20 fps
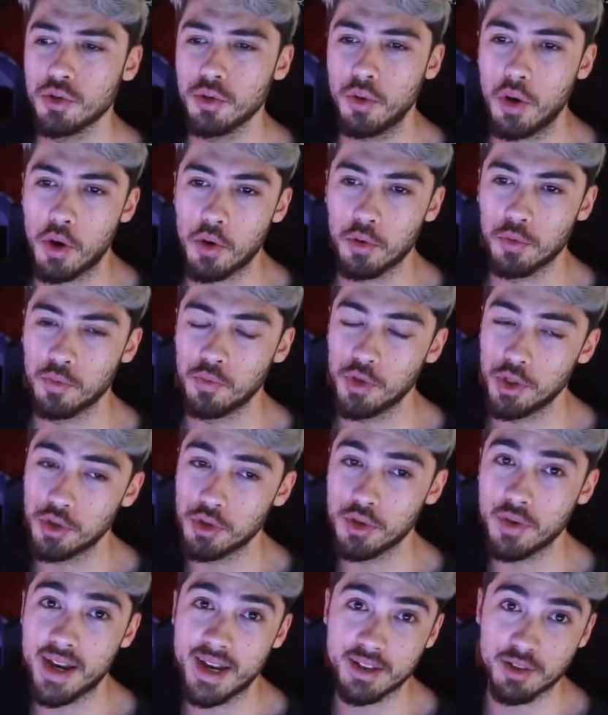qua con un video
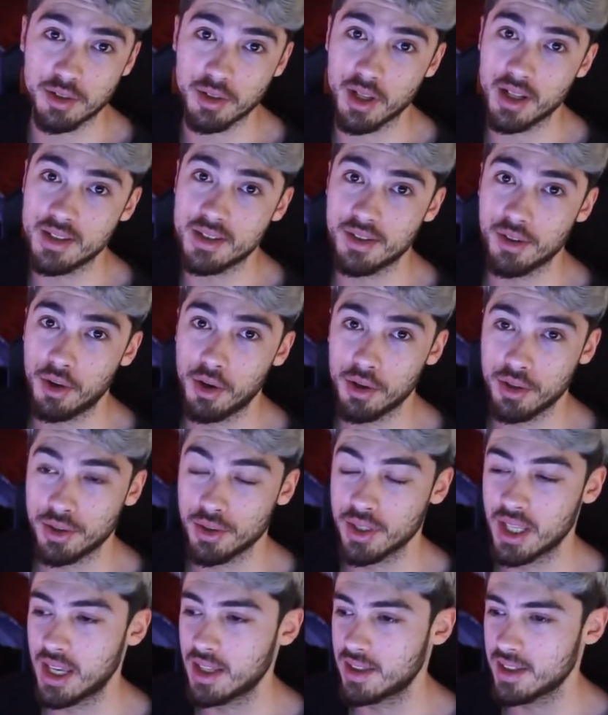diverso dal solito,
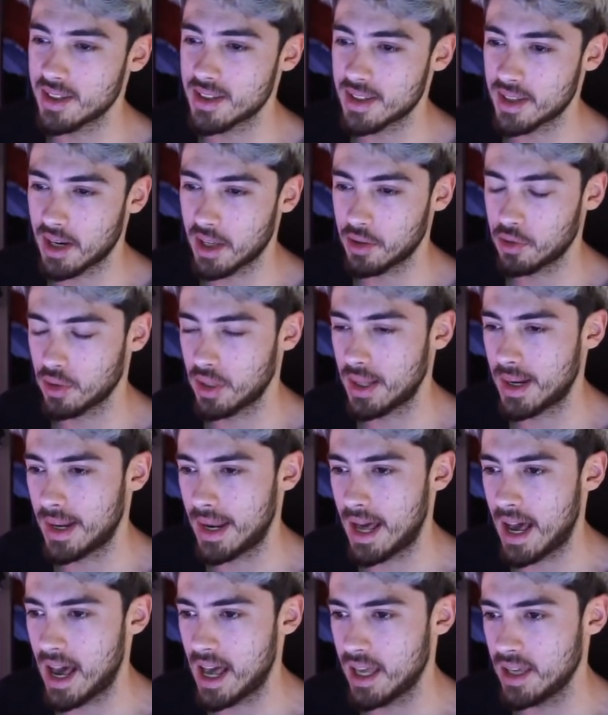niente estratto
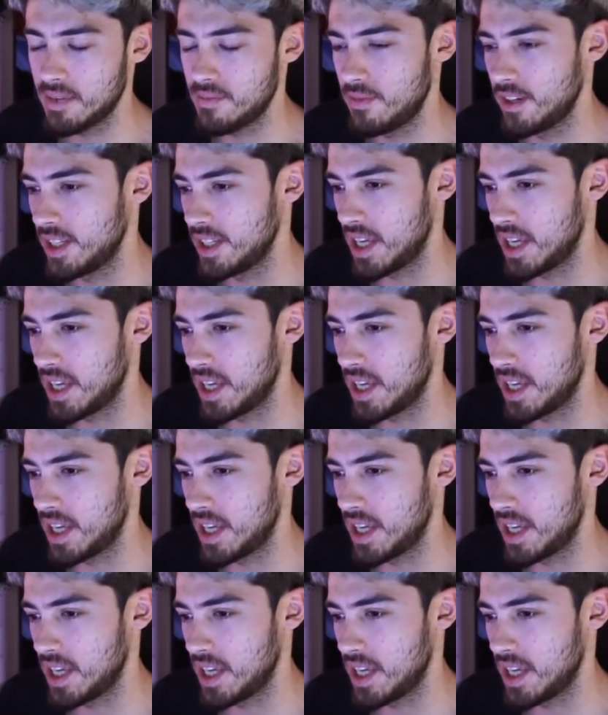dalla live,